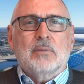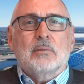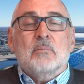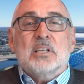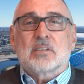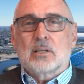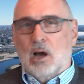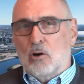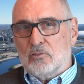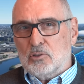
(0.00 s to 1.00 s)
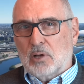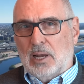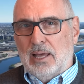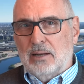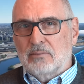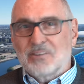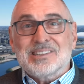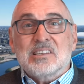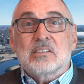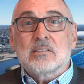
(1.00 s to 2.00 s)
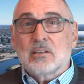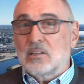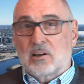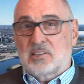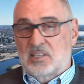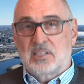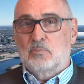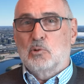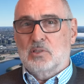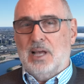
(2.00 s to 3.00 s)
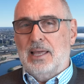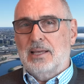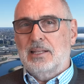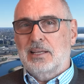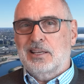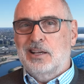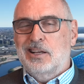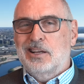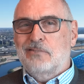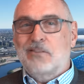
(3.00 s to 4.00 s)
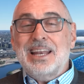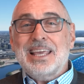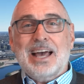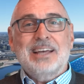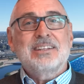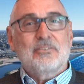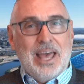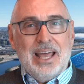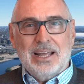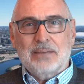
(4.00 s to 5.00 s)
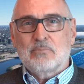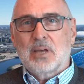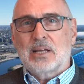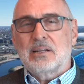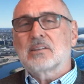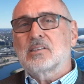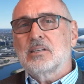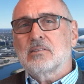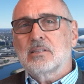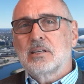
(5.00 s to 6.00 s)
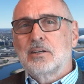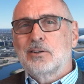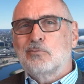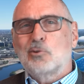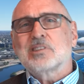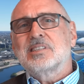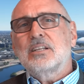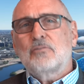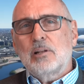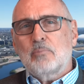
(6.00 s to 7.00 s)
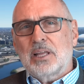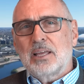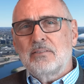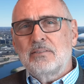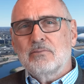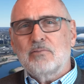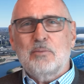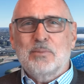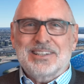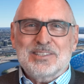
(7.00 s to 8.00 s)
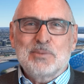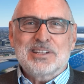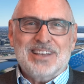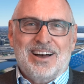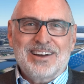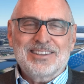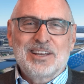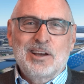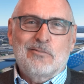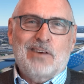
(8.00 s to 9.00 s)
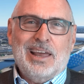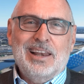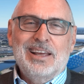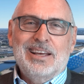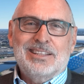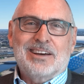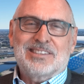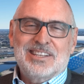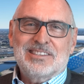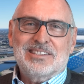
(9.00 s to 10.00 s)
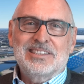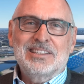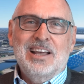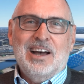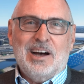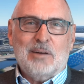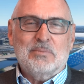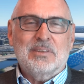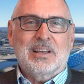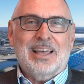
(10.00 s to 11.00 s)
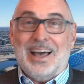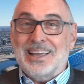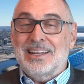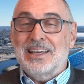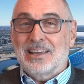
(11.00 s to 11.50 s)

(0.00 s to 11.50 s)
ein bisschen aufzuklären. Was ist Narzissmus eigentlich? Wenn ich einer wäre, ein Narzisst, würde es nicht viel bringen, wenn man es mir sagt, weil Narzissten haben keine